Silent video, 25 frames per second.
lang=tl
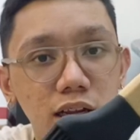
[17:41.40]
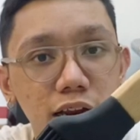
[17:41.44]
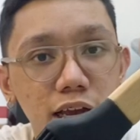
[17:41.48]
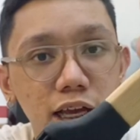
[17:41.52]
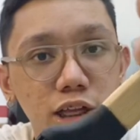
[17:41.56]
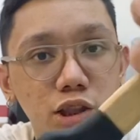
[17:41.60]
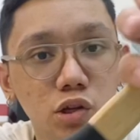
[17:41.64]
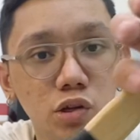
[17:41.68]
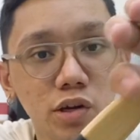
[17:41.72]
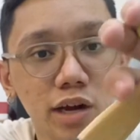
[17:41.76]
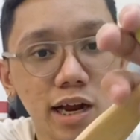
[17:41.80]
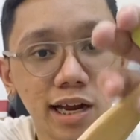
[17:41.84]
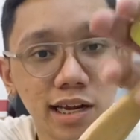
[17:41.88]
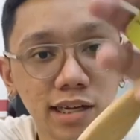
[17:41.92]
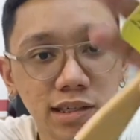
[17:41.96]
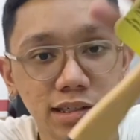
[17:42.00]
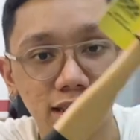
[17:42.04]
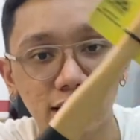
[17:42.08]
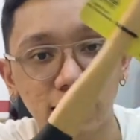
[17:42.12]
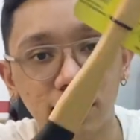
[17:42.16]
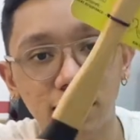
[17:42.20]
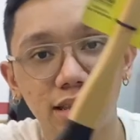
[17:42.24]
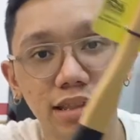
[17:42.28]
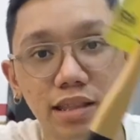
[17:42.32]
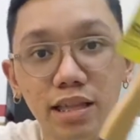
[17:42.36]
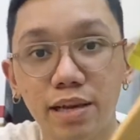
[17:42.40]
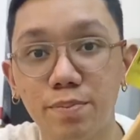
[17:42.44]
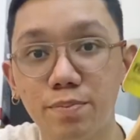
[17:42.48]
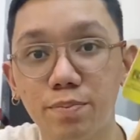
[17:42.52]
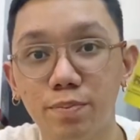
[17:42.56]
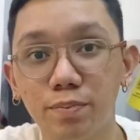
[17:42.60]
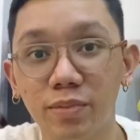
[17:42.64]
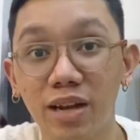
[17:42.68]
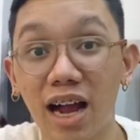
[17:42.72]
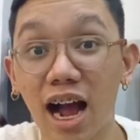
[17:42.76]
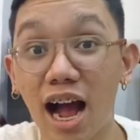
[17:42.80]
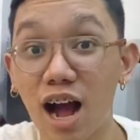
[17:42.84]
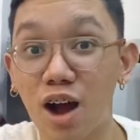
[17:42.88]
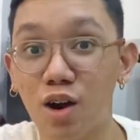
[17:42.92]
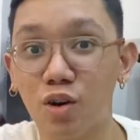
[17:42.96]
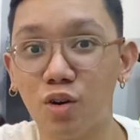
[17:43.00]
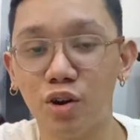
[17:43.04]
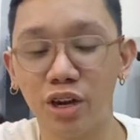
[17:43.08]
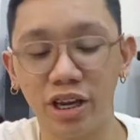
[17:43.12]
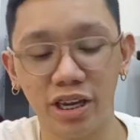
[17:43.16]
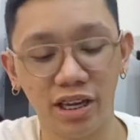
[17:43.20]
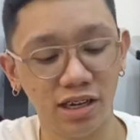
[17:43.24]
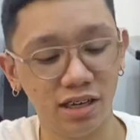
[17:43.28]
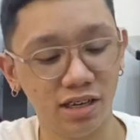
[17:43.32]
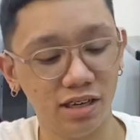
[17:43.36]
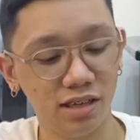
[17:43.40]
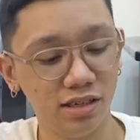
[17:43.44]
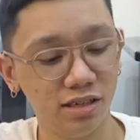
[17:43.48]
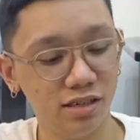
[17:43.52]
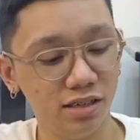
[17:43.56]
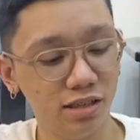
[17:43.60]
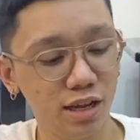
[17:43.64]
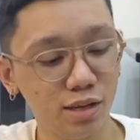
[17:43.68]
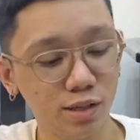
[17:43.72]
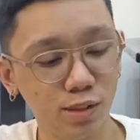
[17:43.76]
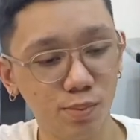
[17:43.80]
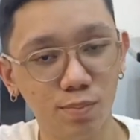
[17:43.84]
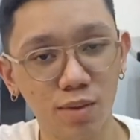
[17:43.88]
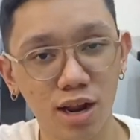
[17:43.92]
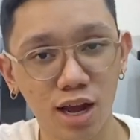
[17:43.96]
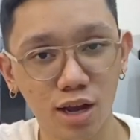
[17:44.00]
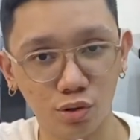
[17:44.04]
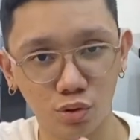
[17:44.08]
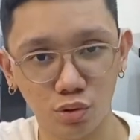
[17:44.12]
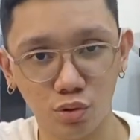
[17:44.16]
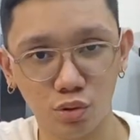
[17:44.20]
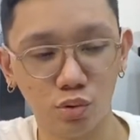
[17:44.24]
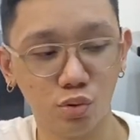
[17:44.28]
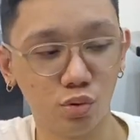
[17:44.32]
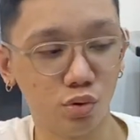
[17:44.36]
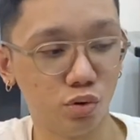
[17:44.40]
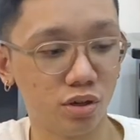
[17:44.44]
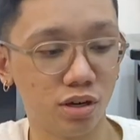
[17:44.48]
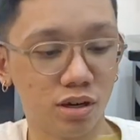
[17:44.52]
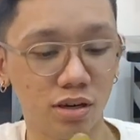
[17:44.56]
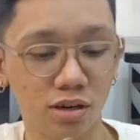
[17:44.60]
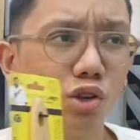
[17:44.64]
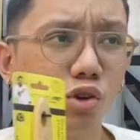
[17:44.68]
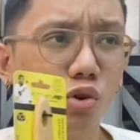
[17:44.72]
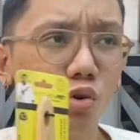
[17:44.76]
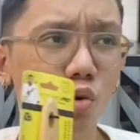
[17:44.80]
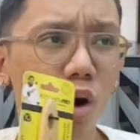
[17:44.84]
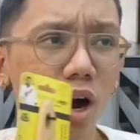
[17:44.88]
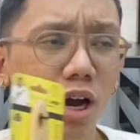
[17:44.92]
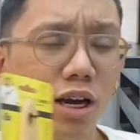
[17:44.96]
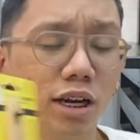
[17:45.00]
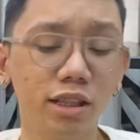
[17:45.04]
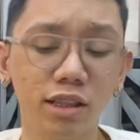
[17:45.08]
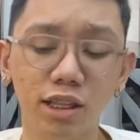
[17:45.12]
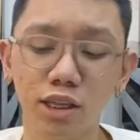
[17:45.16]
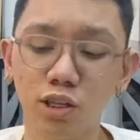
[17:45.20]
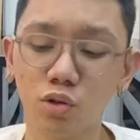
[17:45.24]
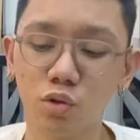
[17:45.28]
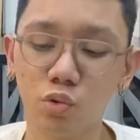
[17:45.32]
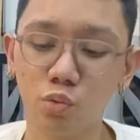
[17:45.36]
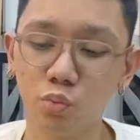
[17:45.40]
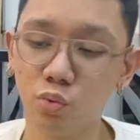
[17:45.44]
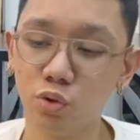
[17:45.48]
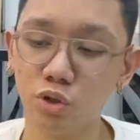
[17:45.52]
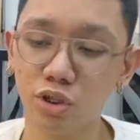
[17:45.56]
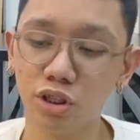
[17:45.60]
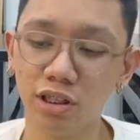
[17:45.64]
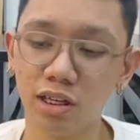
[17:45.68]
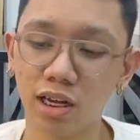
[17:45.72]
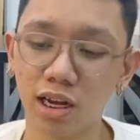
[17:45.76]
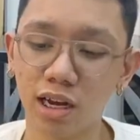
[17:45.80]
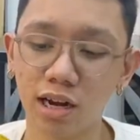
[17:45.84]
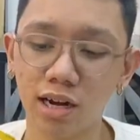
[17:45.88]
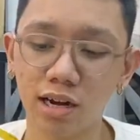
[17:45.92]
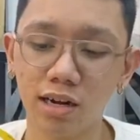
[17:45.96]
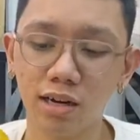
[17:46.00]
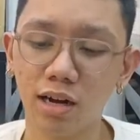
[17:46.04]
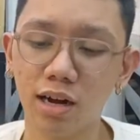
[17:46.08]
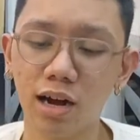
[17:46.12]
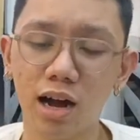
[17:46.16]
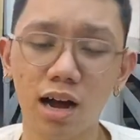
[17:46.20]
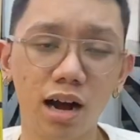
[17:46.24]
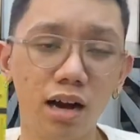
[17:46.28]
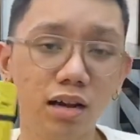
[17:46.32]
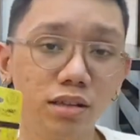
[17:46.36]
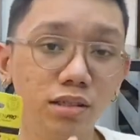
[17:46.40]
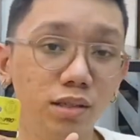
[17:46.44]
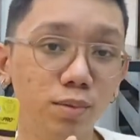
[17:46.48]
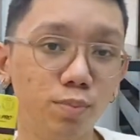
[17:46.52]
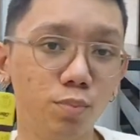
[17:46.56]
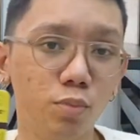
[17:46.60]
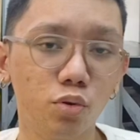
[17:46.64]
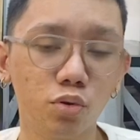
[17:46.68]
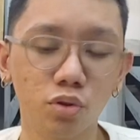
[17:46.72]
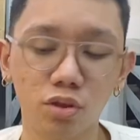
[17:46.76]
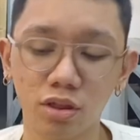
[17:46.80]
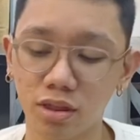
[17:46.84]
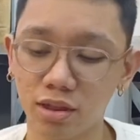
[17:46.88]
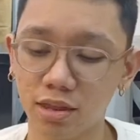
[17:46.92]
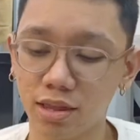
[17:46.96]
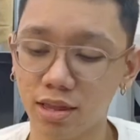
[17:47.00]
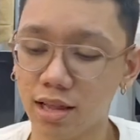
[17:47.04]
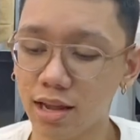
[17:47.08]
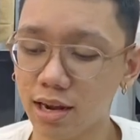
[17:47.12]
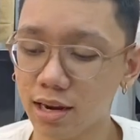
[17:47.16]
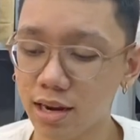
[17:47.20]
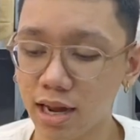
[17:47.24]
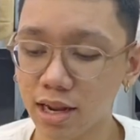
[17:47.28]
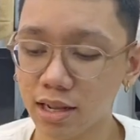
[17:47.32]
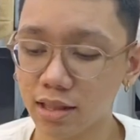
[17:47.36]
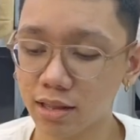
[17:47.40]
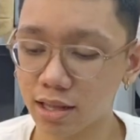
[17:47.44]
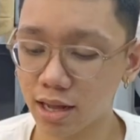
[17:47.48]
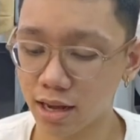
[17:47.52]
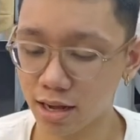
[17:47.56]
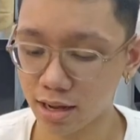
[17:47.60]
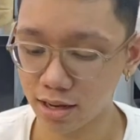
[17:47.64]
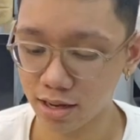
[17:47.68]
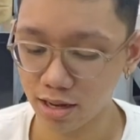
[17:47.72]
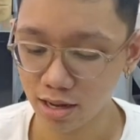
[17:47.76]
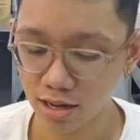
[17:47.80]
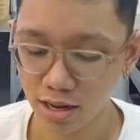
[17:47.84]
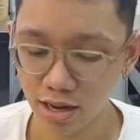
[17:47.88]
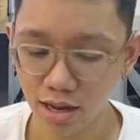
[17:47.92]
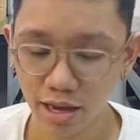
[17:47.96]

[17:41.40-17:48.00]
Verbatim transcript: na ito guys, team kahoy, tapos black yung dulo niya. Yung quality ng wood niya, ang smooth, ang ganda.